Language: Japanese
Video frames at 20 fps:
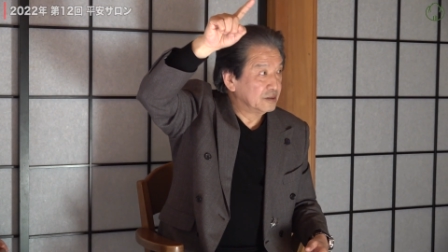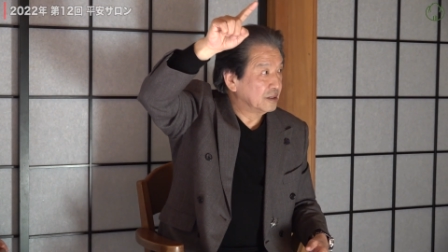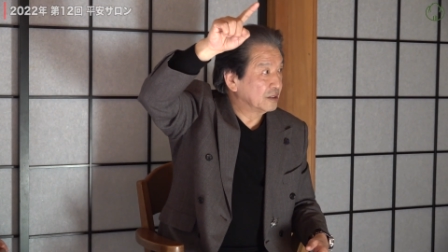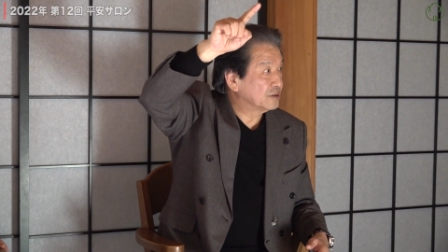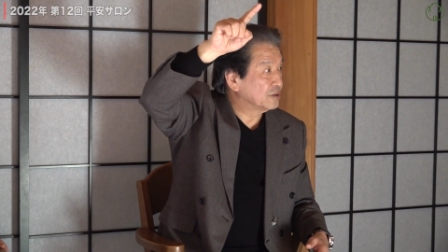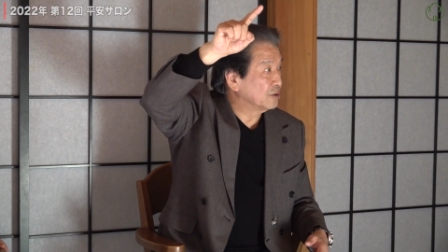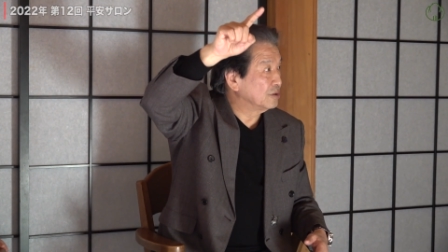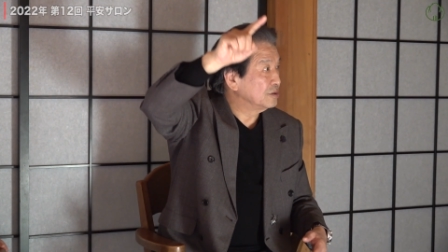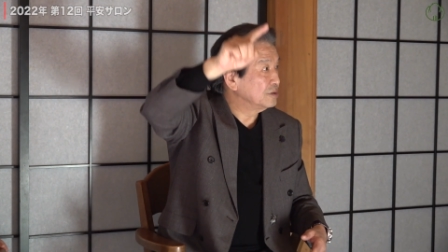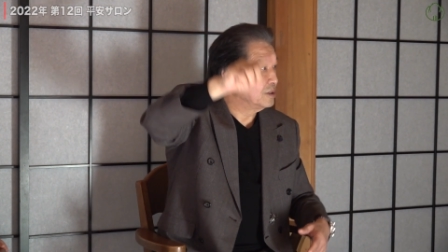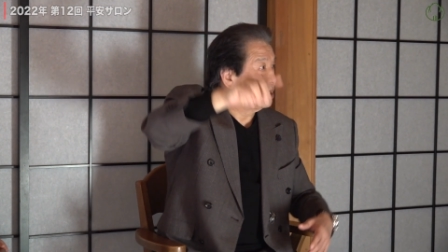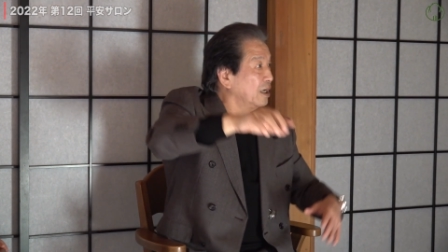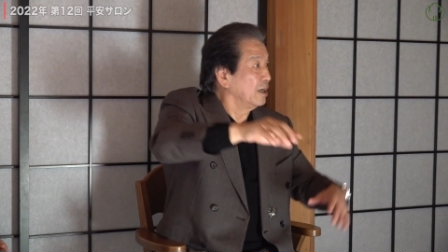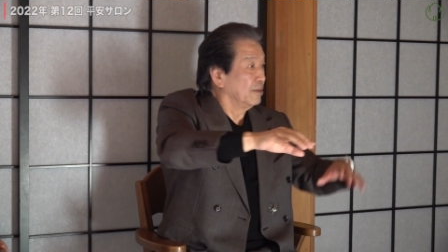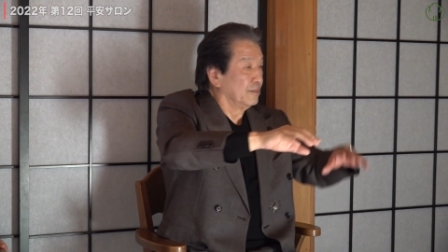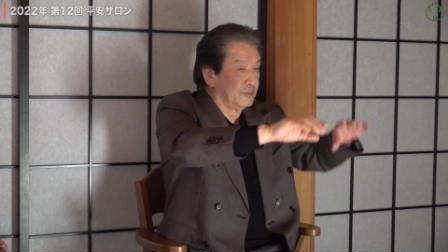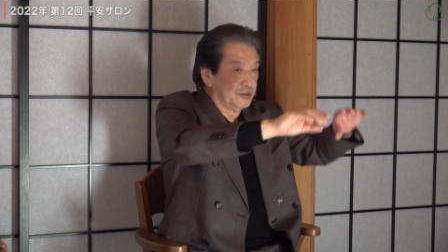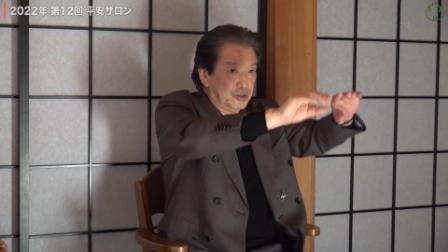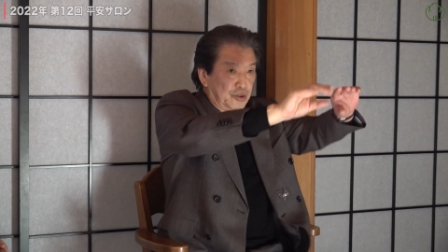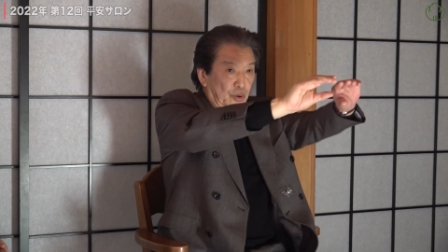
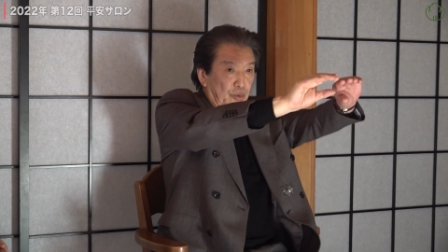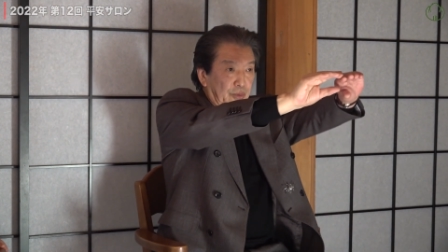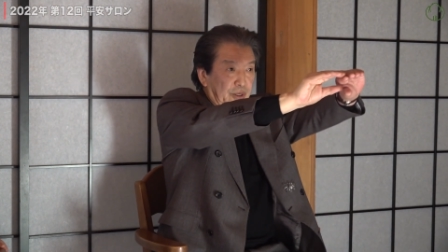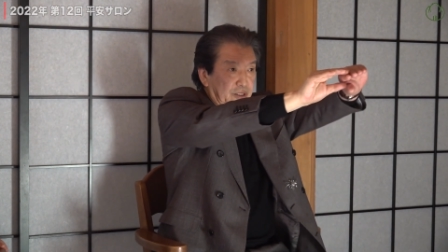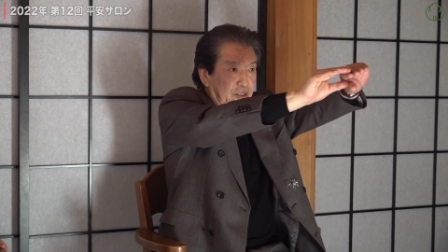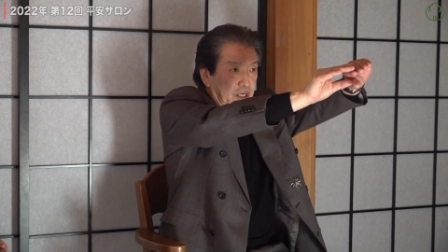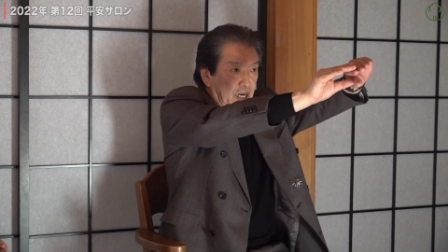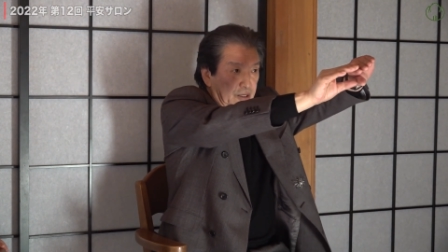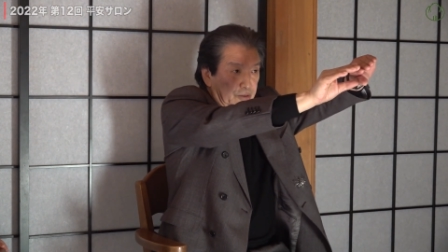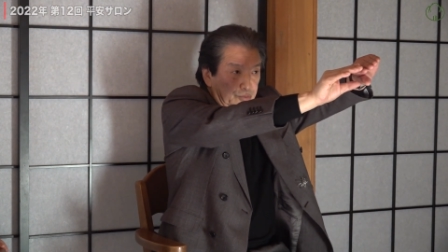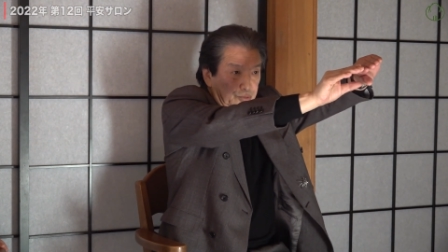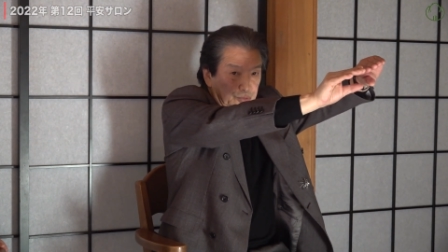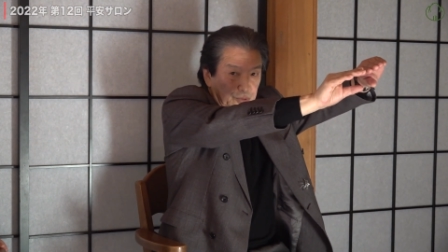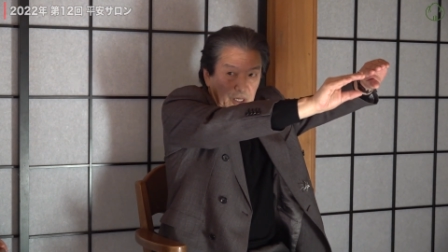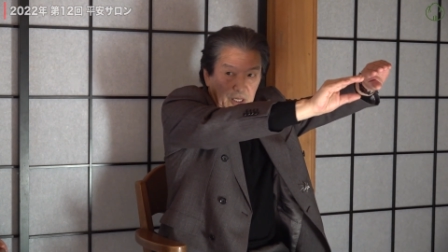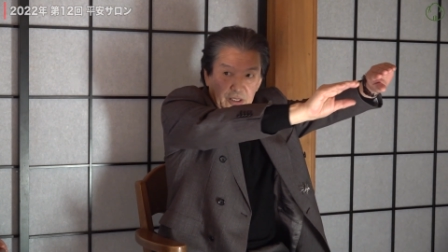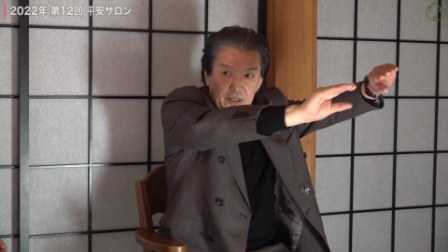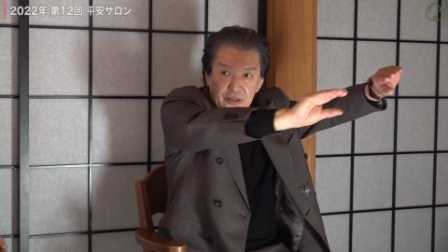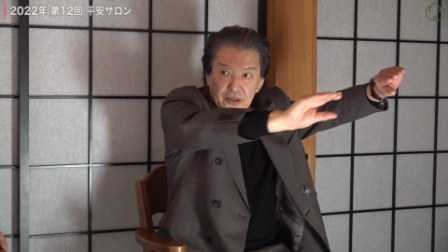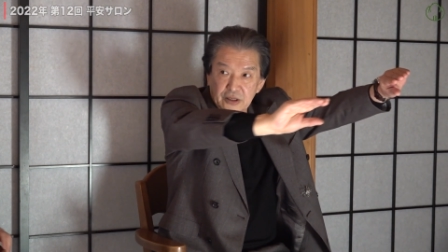で正面にある
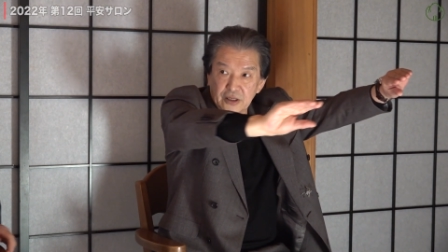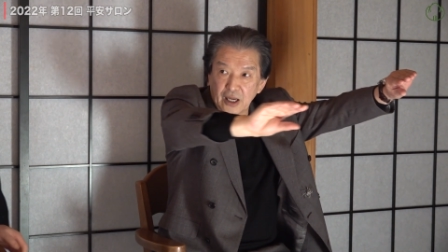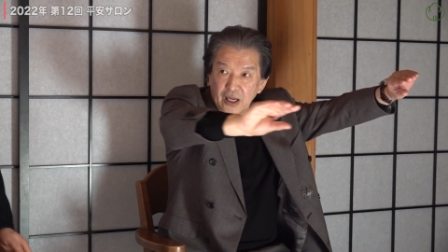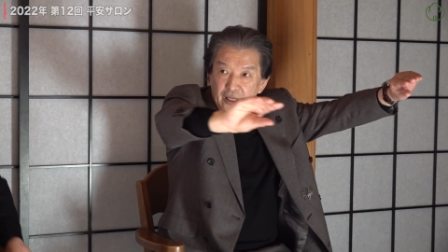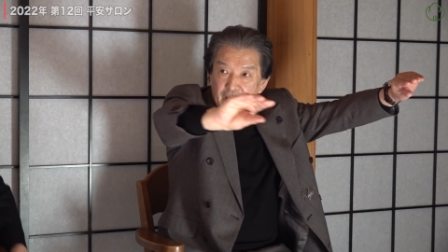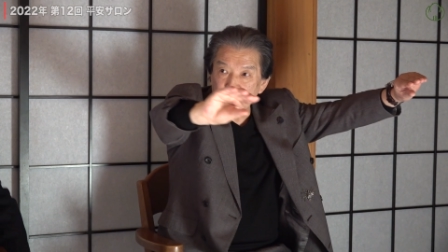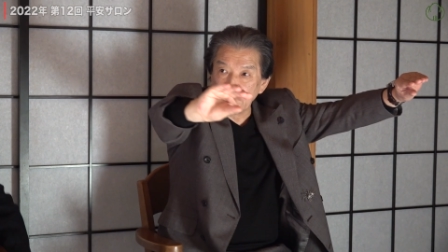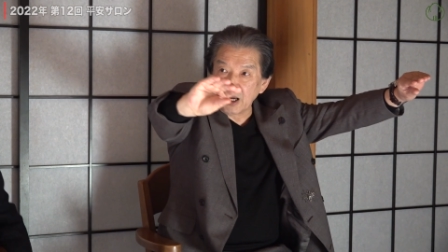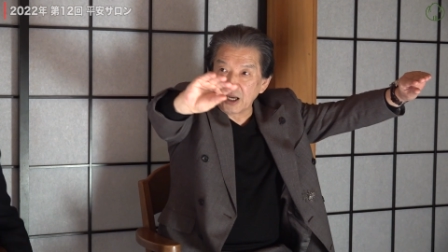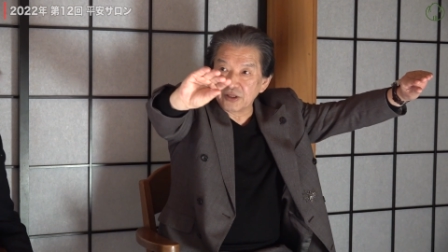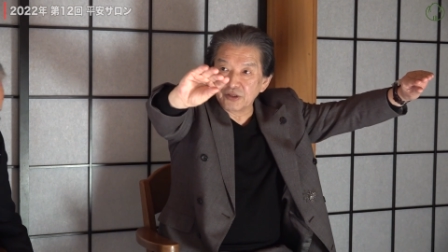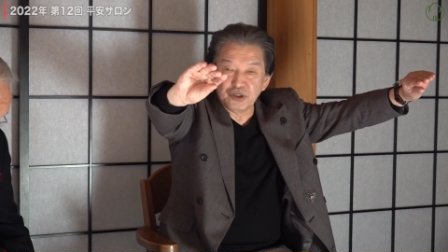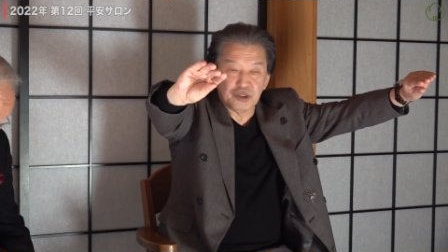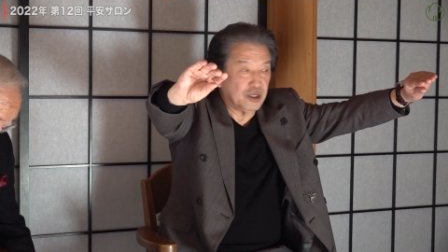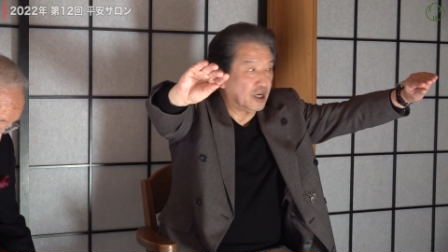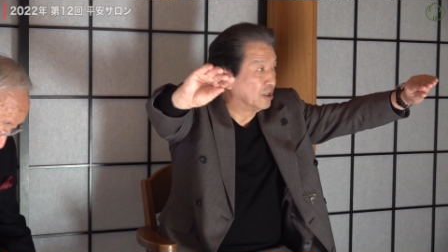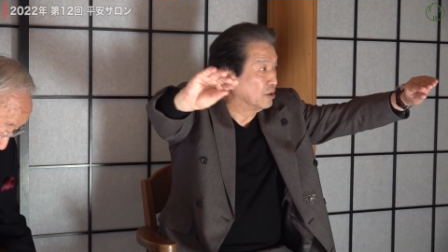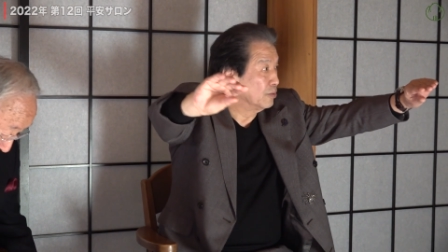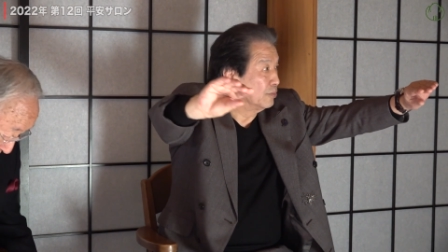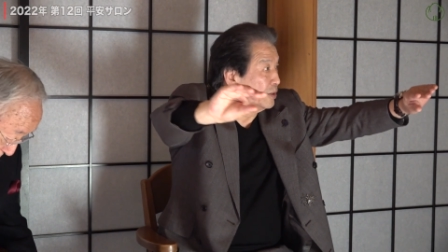船あれが
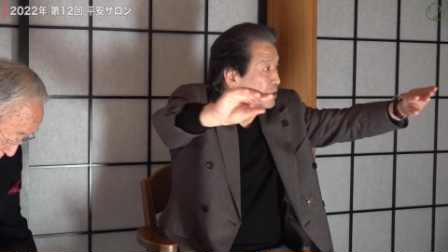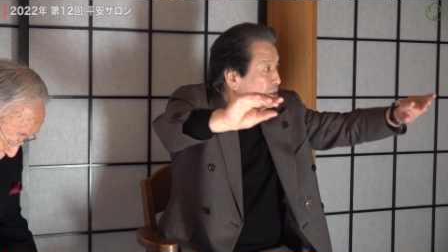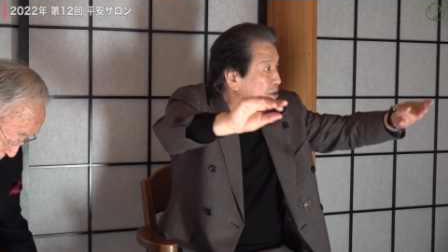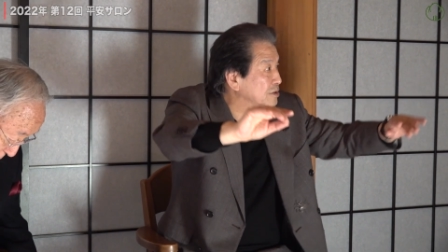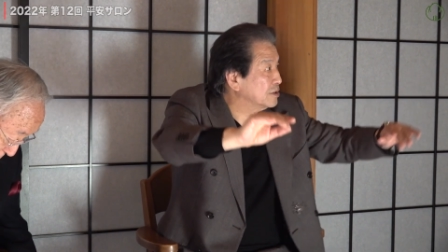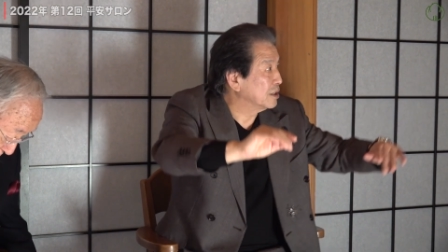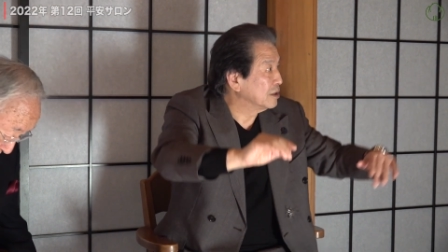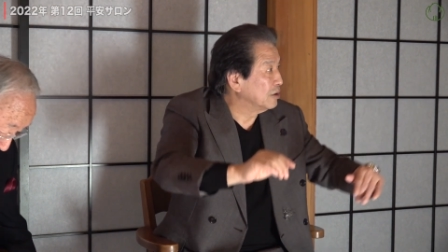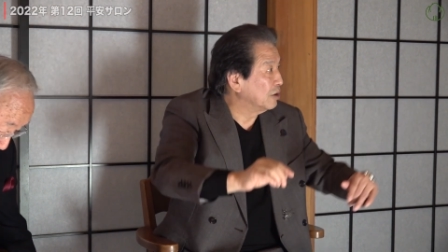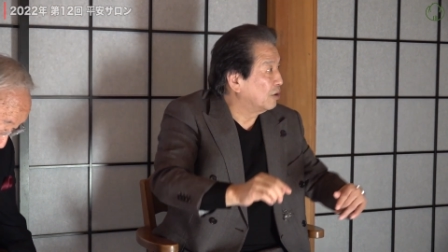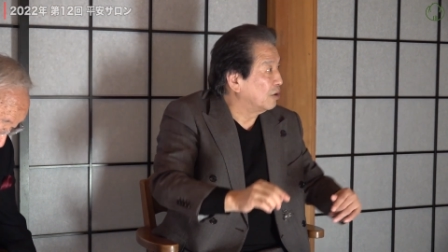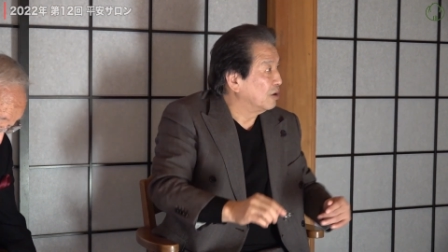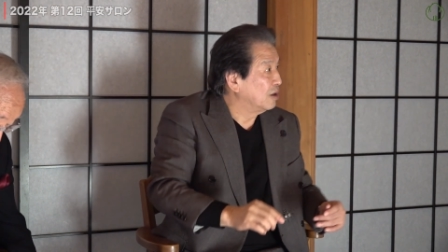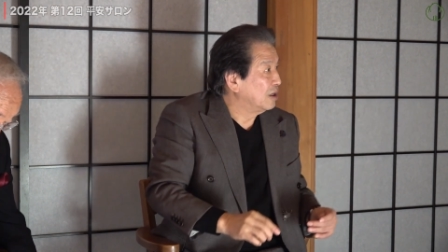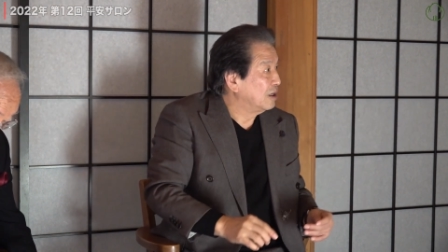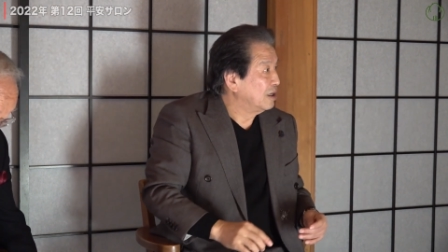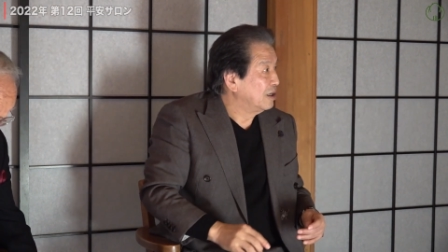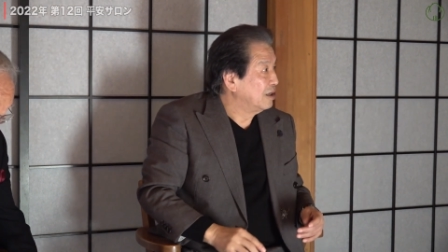人間の目ですけど